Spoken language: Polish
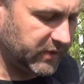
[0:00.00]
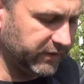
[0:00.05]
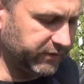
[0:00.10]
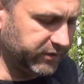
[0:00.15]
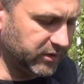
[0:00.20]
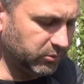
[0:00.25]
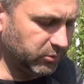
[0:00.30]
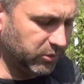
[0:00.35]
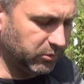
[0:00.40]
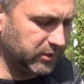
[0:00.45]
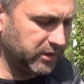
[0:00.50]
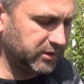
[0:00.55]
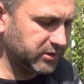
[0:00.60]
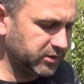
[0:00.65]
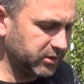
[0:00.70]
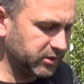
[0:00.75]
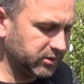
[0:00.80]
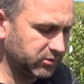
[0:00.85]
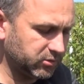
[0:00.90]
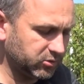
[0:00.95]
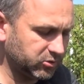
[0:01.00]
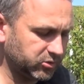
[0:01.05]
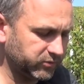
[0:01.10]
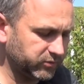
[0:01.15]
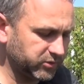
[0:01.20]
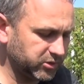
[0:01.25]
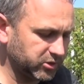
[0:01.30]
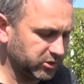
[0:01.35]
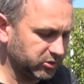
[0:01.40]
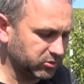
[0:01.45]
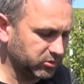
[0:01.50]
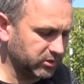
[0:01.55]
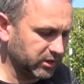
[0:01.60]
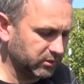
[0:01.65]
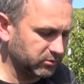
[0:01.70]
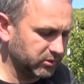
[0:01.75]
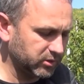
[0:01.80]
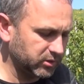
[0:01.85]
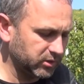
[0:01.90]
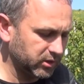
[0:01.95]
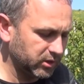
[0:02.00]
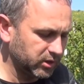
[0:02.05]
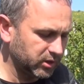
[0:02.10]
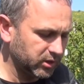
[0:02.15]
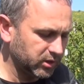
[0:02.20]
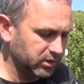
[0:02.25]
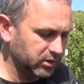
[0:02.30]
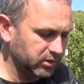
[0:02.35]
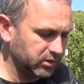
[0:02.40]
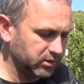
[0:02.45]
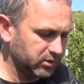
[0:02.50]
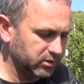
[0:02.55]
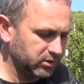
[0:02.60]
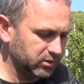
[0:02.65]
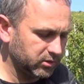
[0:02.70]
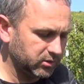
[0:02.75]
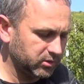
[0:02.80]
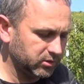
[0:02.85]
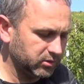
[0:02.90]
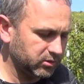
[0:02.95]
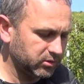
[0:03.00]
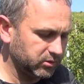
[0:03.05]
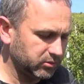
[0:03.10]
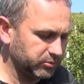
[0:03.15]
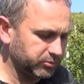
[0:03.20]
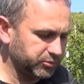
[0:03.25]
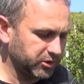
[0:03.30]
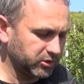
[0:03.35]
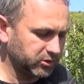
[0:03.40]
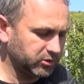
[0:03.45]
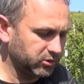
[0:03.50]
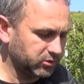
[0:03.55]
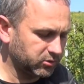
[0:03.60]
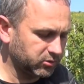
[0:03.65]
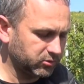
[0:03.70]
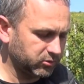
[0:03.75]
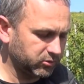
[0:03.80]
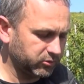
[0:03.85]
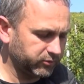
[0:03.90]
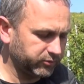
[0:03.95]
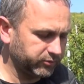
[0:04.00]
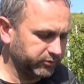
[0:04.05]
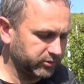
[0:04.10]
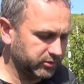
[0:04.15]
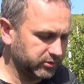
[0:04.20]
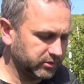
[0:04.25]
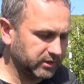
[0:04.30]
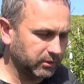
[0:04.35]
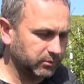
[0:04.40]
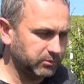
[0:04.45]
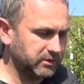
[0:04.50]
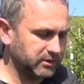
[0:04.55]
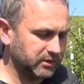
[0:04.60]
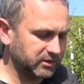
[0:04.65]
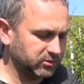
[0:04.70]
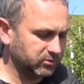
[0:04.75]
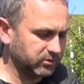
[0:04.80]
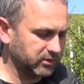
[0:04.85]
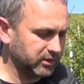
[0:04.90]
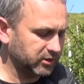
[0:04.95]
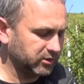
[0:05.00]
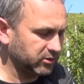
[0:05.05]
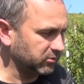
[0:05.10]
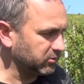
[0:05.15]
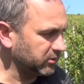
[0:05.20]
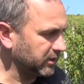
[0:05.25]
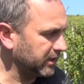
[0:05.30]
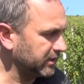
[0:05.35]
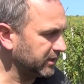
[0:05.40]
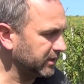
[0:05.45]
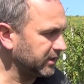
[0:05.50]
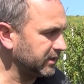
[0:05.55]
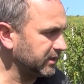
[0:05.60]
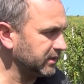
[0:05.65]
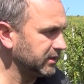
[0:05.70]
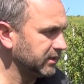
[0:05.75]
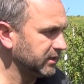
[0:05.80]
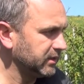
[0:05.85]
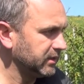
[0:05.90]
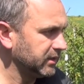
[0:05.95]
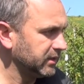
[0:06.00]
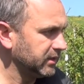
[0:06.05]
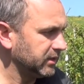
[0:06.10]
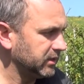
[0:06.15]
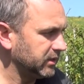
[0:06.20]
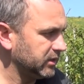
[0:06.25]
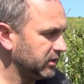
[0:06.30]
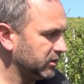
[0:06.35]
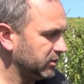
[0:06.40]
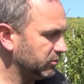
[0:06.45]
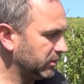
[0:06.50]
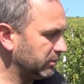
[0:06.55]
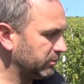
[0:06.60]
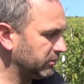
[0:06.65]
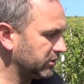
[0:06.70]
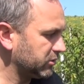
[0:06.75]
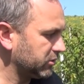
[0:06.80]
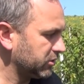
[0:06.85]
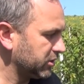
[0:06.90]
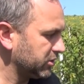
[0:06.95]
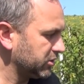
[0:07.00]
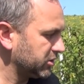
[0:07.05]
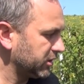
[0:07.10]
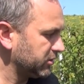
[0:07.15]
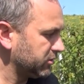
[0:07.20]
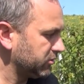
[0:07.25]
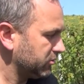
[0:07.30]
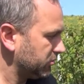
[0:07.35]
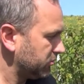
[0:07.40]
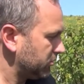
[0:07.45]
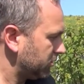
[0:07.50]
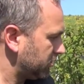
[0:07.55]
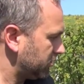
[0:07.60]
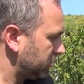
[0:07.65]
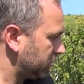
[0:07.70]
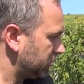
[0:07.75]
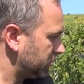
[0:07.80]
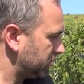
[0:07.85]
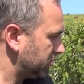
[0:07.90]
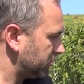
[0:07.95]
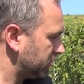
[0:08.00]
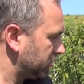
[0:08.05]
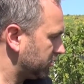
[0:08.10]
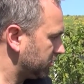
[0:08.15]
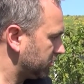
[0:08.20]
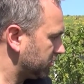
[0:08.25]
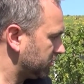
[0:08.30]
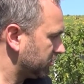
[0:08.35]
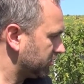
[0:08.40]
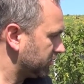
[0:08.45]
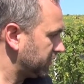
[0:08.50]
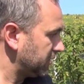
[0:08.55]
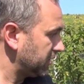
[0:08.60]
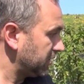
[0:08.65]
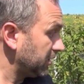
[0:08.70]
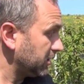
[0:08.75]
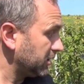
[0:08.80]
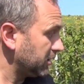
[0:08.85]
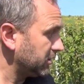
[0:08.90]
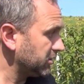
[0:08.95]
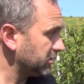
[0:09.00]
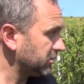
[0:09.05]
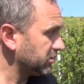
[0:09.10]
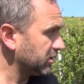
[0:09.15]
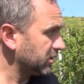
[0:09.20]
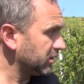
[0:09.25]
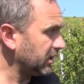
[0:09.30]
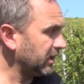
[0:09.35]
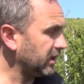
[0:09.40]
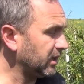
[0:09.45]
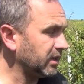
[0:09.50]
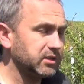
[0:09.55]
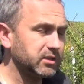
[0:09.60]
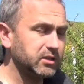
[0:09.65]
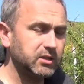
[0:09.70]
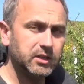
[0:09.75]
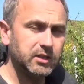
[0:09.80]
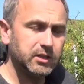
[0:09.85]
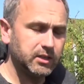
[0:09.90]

W tym momencie, no oczywiście szukamy e, przędziorków, e, samice składają jaja. E, mamy trochę czasu do, do, do kwitnienia jeszcze, ale